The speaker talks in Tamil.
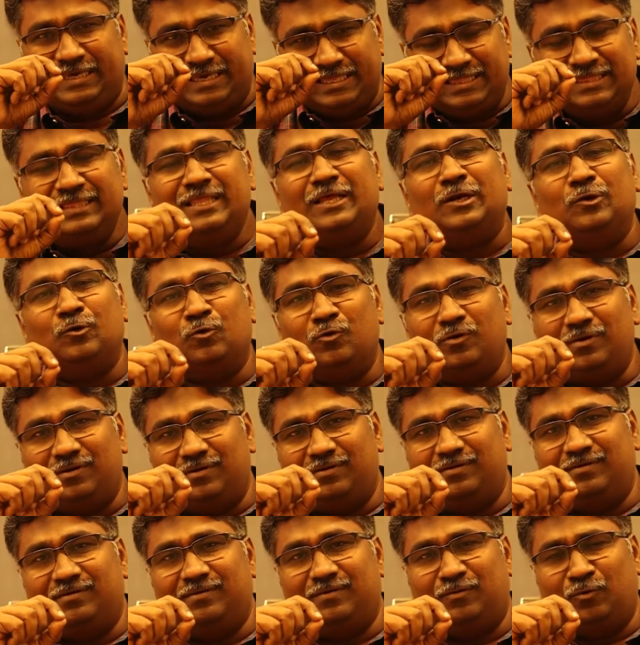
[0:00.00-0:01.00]
இந்த நூல்
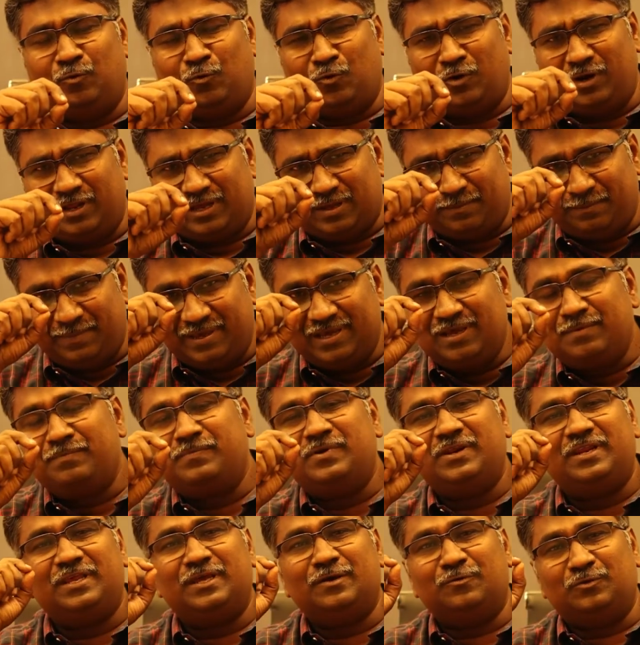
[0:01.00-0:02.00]
உங்களுக்கு
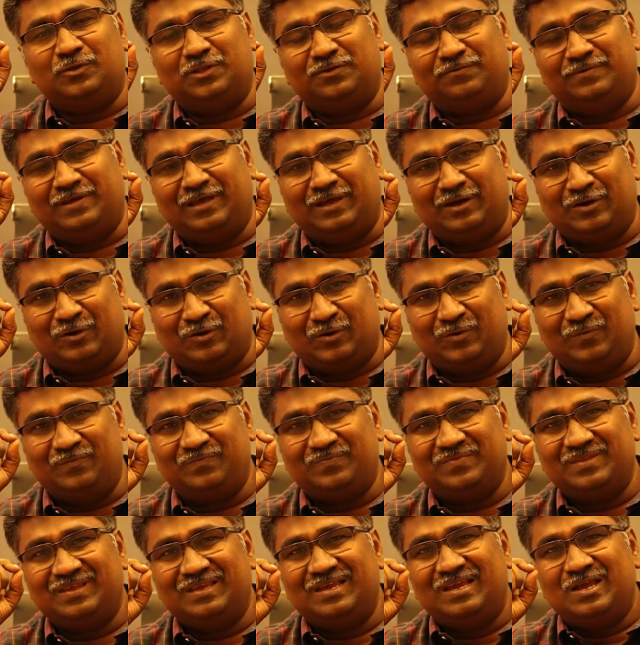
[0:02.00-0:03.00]
மிகப்பெரிய உதவியாக இருக்கும்
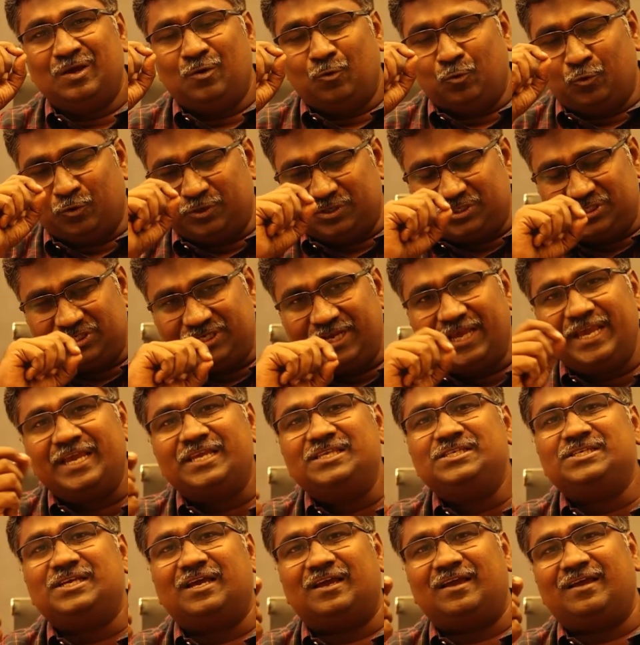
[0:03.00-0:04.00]
ஒரு
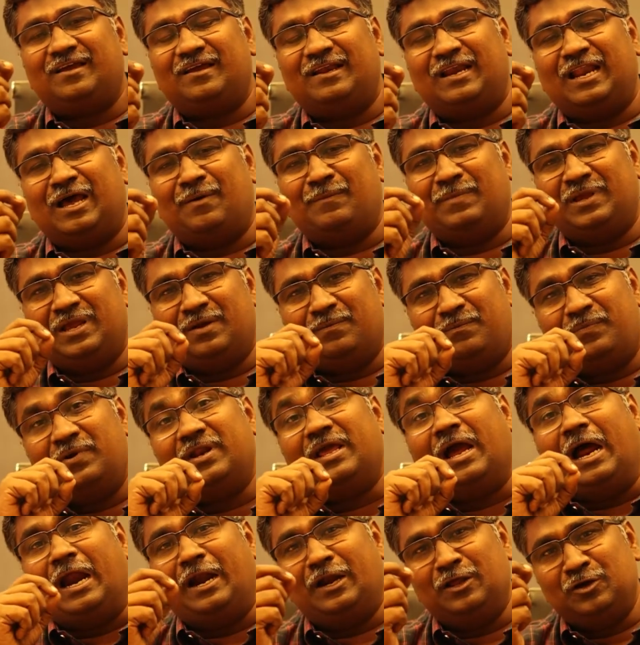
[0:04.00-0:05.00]
சேஞ்சை நாம் எப்படி
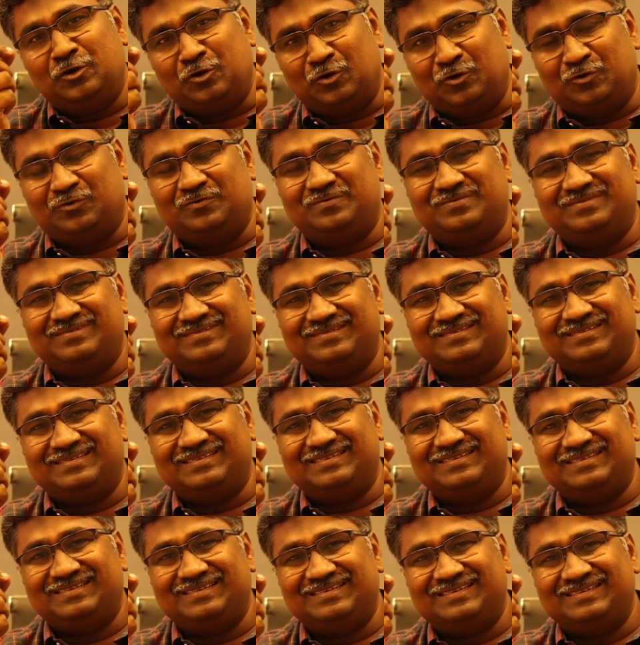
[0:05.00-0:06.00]
அணுகணும்
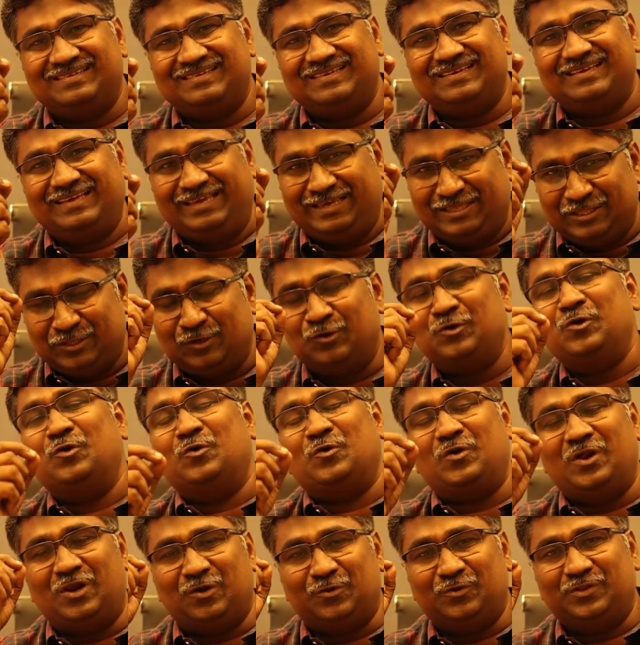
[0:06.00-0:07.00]
இந்த நூல்
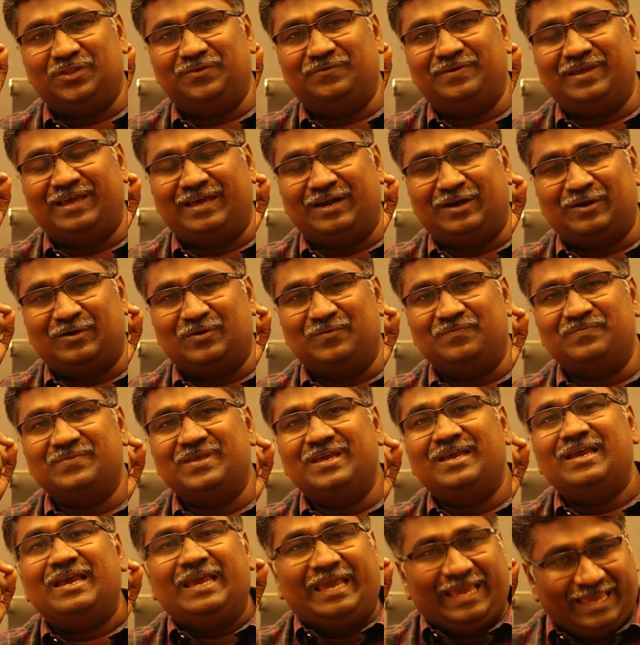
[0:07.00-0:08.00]
உங்களுக்கு உதவியாக இருக்கும்
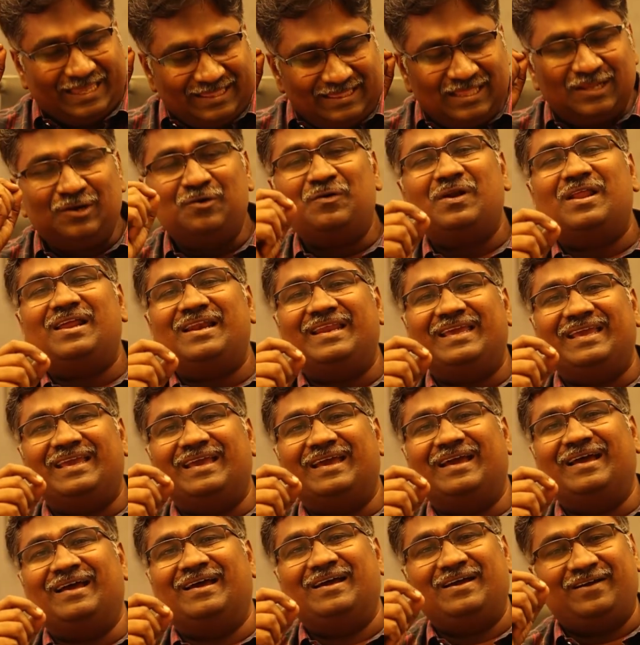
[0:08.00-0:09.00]
இந்த நூலை
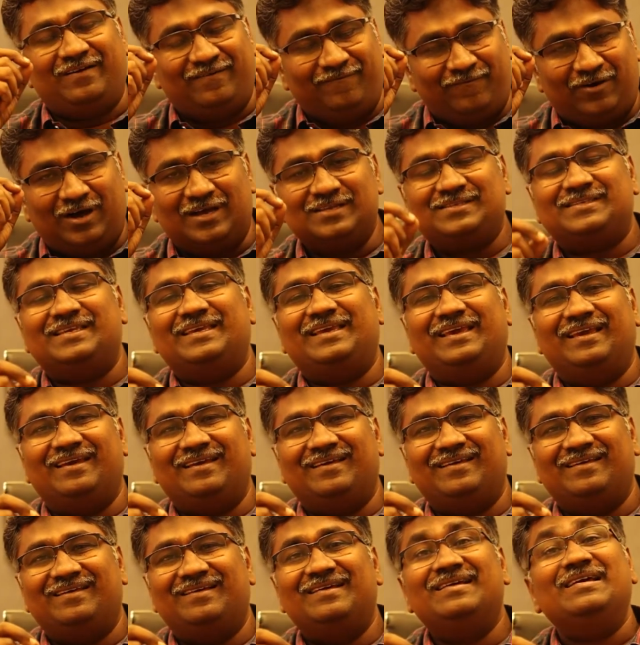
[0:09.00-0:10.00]
நீங்கள் வாசிங்க
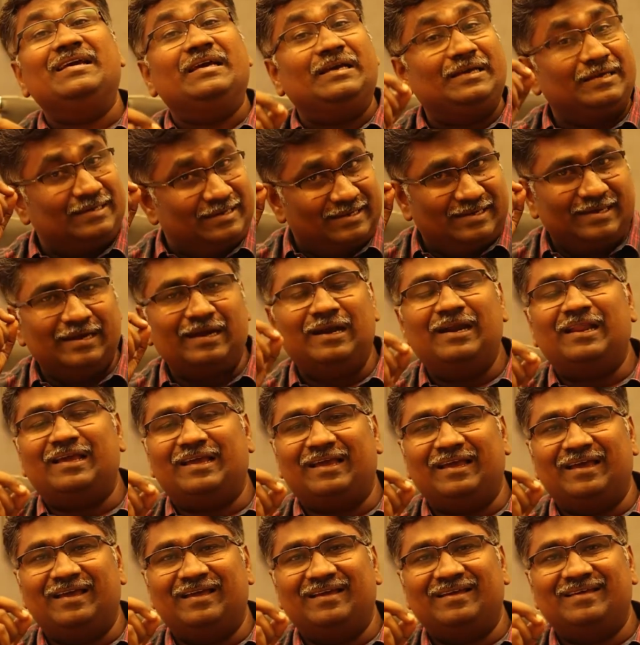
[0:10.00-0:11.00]

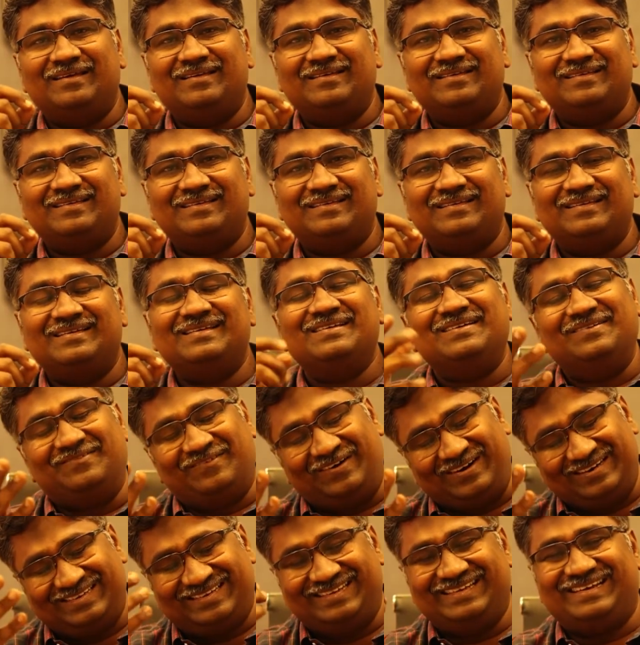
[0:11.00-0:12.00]
கேளுங்க
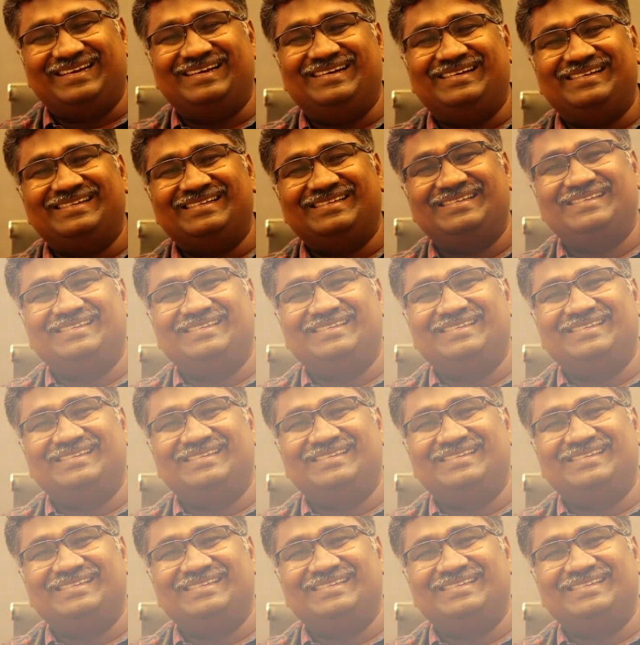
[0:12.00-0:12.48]
வாழ்த்துக்கள்